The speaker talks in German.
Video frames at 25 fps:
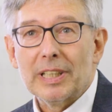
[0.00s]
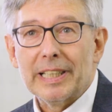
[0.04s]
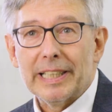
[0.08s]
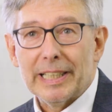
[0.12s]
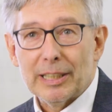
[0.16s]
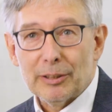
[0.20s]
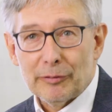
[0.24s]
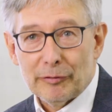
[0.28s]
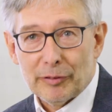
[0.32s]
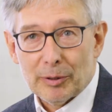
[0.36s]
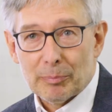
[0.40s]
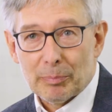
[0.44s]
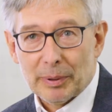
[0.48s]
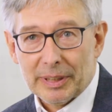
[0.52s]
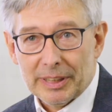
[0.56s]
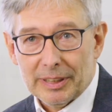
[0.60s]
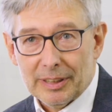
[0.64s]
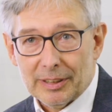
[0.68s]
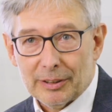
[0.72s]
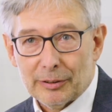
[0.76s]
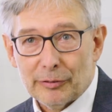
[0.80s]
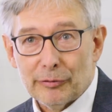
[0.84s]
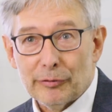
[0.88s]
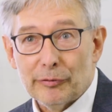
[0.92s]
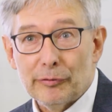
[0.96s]
und
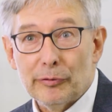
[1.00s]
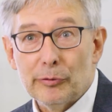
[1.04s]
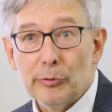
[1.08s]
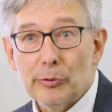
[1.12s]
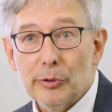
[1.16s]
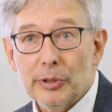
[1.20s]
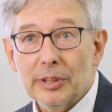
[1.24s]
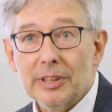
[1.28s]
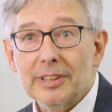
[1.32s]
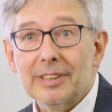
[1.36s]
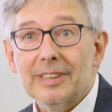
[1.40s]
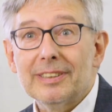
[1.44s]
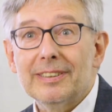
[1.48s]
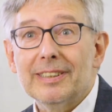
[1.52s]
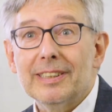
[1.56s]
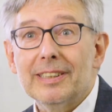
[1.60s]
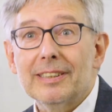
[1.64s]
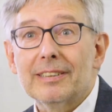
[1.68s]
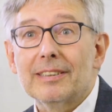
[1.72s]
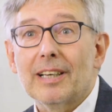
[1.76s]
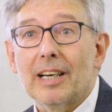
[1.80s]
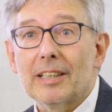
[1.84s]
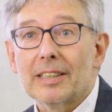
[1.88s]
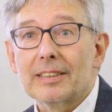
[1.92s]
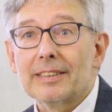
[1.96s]
Lernfabrik für die
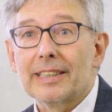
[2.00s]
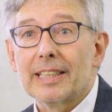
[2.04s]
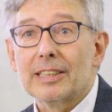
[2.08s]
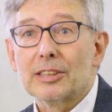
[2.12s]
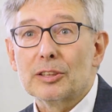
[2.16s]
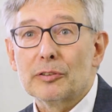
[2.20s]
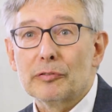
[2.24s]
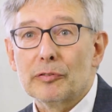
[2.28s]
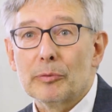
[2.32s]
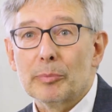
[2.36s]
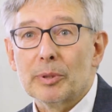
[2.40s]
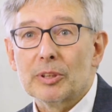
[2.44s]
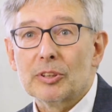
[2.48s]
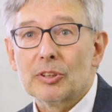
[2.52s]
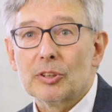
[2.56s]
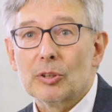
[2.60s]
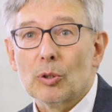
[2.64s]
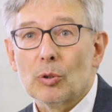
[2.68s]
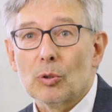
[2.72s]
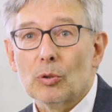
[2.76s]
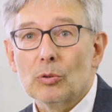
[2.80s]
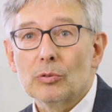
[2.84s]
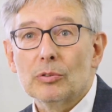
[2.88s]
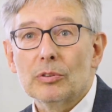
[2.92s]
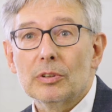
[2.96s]
digitale
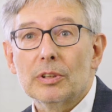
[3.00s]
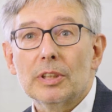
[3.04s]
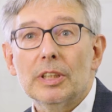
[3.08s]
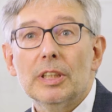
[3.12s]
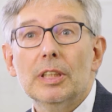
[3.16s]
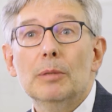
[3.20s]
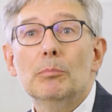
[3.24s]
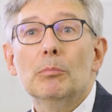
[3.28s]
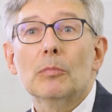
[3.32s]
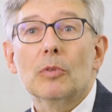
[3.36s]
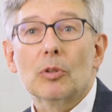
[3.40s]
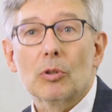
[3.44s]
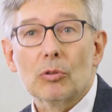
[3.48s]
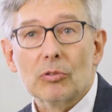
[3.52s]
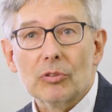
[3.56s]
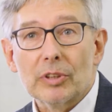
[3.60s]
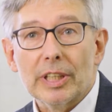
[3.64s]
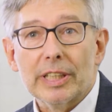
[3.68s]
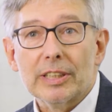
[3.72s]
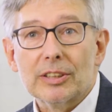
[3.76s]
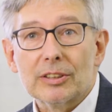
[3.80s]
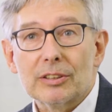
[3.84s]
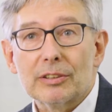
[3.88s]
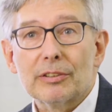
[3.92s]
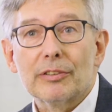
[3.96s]
Transformation im
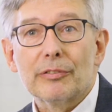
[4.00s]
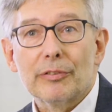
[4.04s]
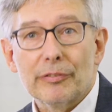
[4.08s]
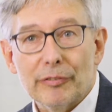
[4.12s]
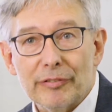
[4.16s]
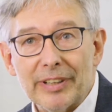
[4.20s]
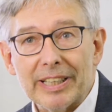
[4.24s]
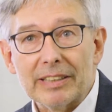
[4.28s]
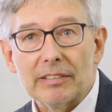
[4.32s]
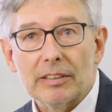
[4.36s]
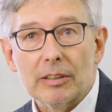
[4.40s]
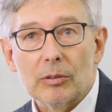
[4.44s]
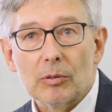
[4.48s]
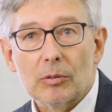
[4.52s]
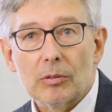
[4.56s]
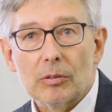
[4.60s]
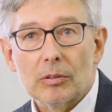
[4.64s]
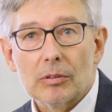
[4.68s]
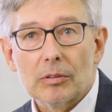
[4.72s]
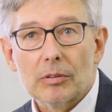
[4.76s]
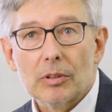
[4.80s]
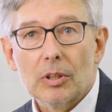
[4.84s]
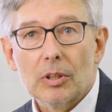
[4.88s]
Kontext Fertigung.